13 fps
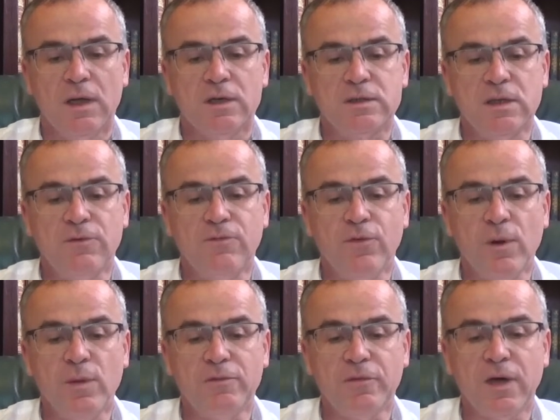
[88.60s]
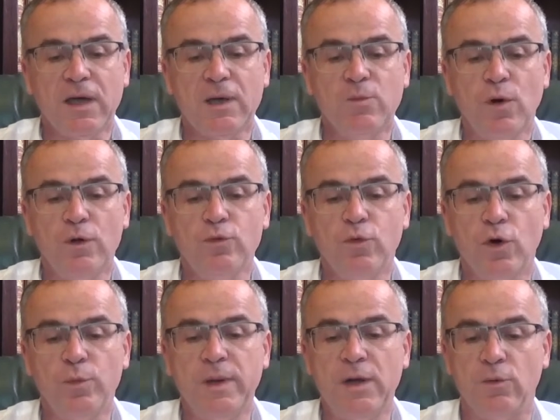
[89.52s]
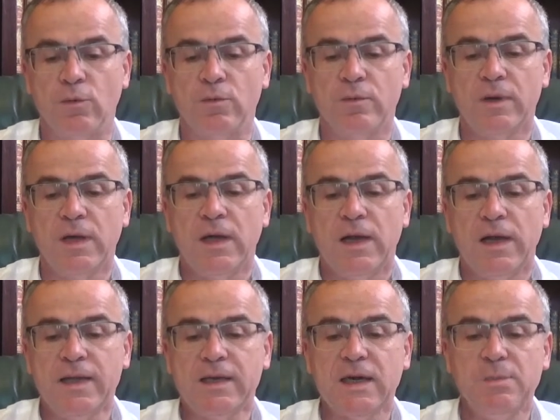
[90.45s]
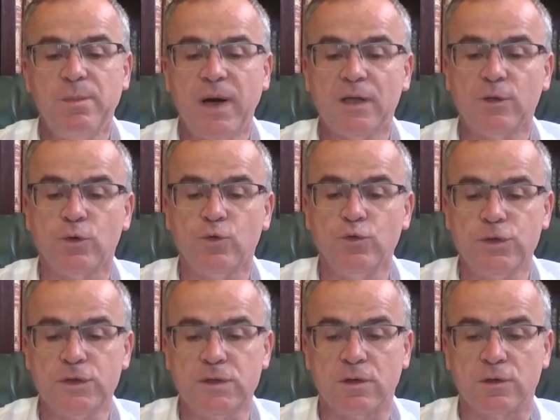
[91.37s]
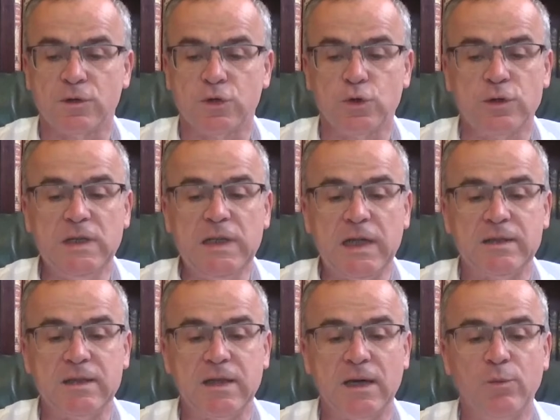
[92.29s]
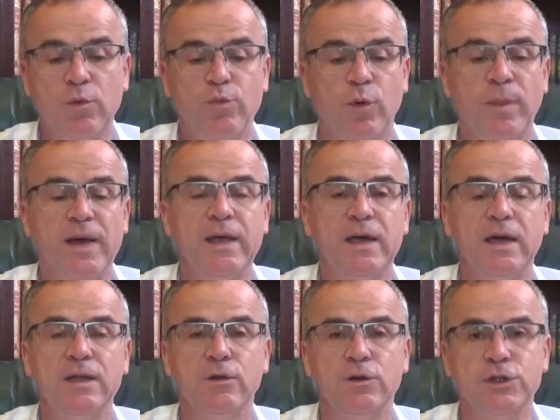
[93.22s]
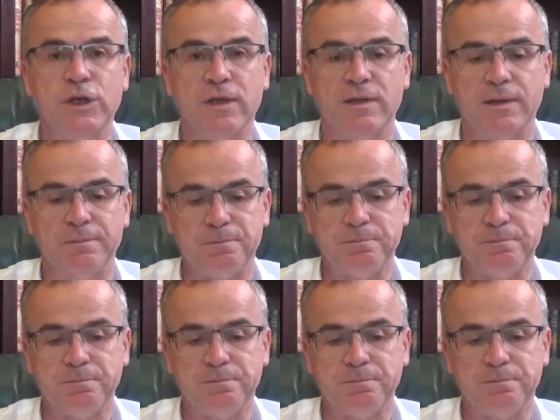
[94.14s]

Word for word: Cette fois, mes frères et moi, nous rebellons. Les cris partent en tous sens. Je quitte la table pour m'aérer dans le jardin.